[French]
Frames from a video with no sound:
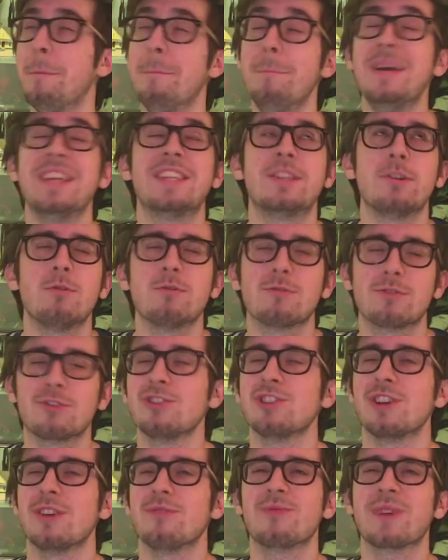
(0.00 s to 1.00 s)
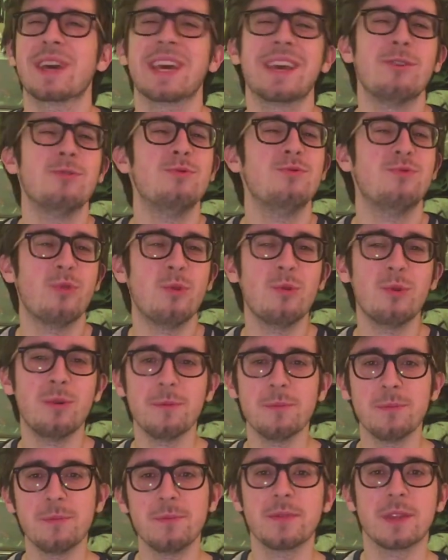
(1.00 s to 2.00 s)
mettons qu'on ferait un nouveau.
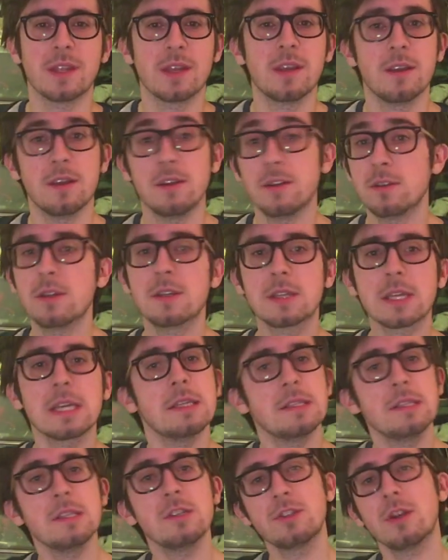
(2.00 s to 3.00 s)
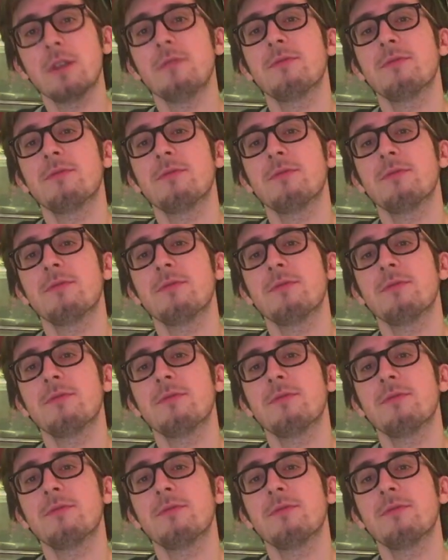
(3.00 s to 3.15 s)
Ce serait ici que je le